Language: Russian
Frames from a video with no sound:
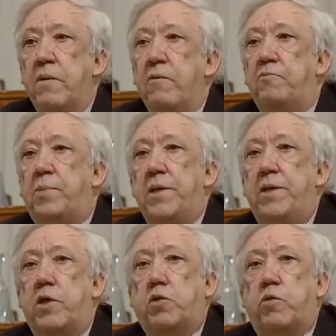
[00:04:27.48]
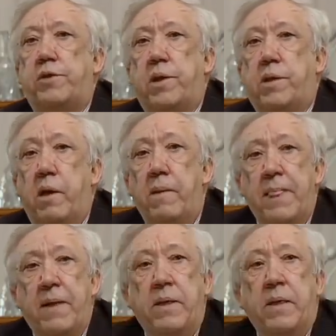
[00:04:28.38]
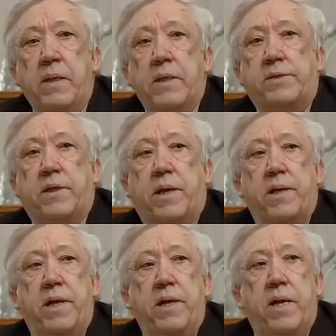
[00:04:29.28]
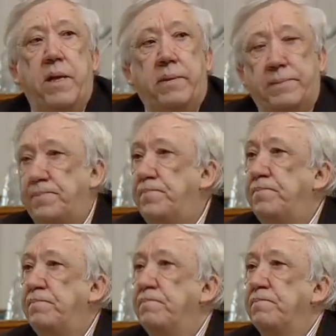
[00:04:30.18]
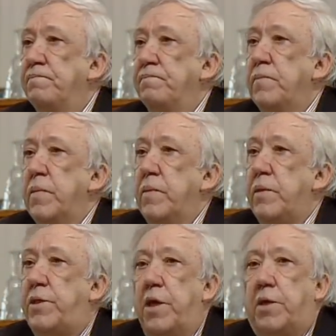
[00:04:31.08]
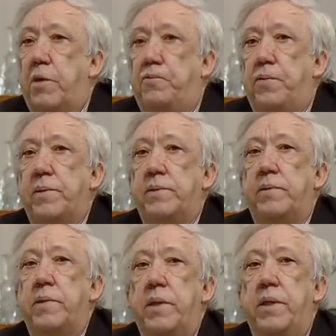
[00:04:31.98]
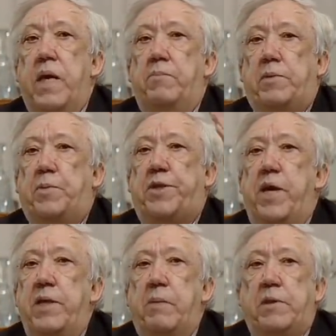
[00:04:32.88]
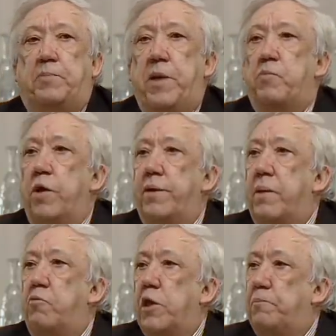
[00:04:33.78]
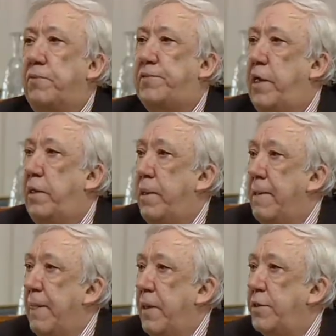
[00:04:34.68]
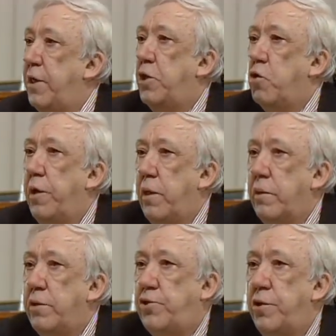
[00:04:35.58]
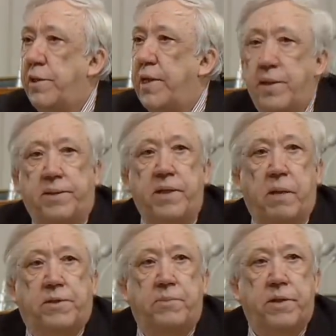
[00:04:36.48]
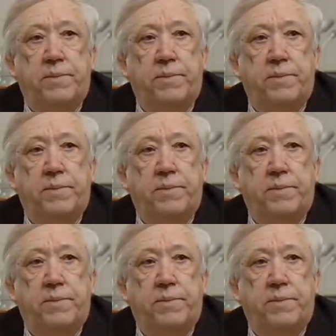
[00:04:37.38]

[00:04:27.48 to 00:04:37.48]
в поддержку цирка, сохранение цирков и обеспечение бесперебойной работы по всей территории, еще не занятой немцами.